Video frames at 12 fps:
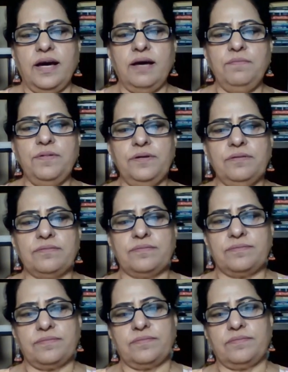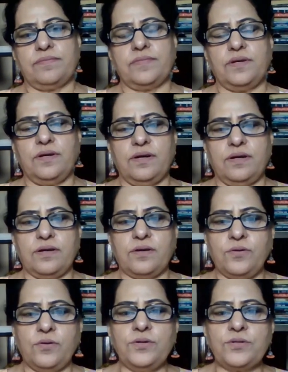अब
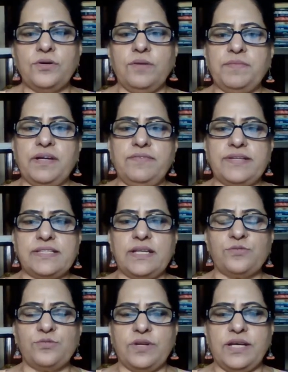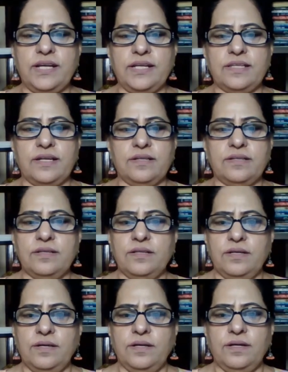कोर्ट को अपना फैसला सुनाना था
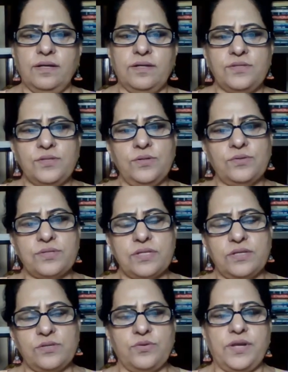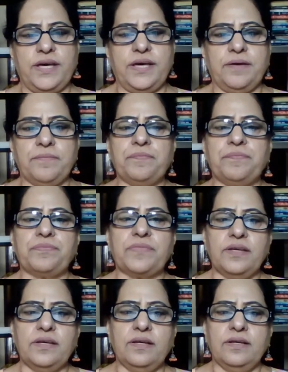सो उसने सुनाया
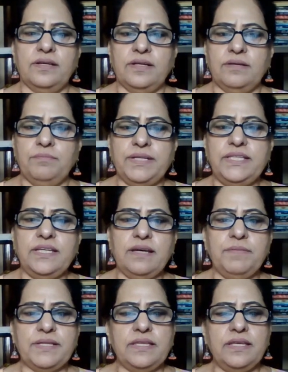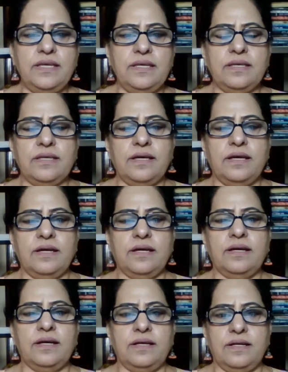पति या पत्नी
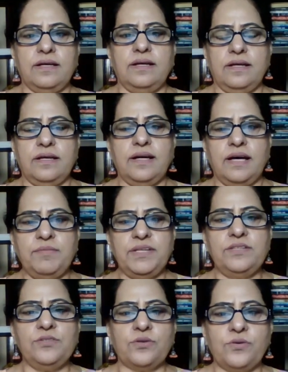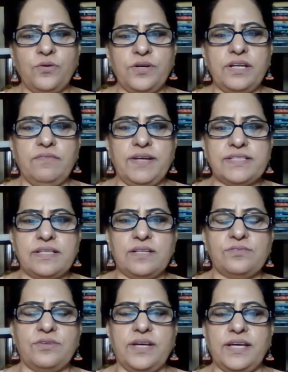आई मीन जो कोर्ट ने
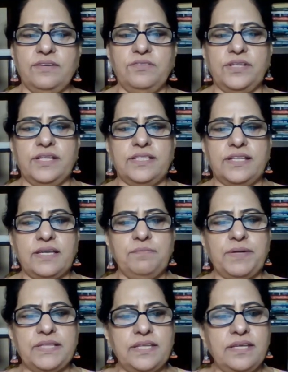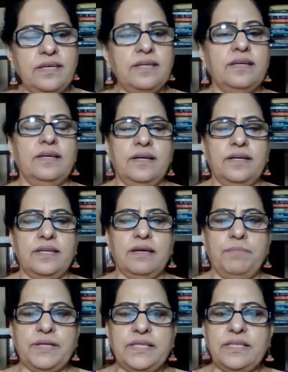फैसला सुनाया वो ये था कि पति
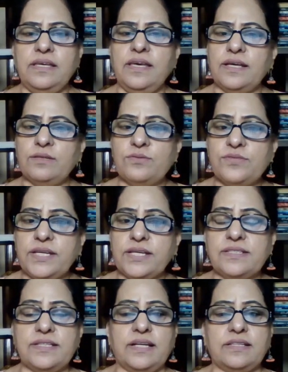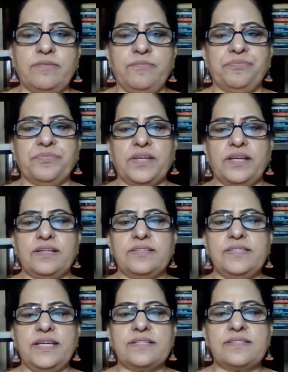या पत्नी एक दूसरे के साथ
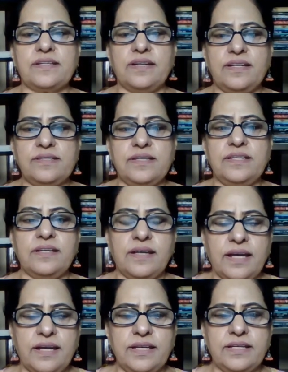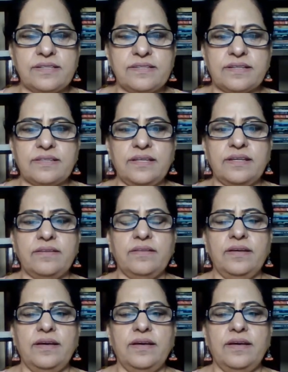सेक्स करने से इनकार नहीं कर सकते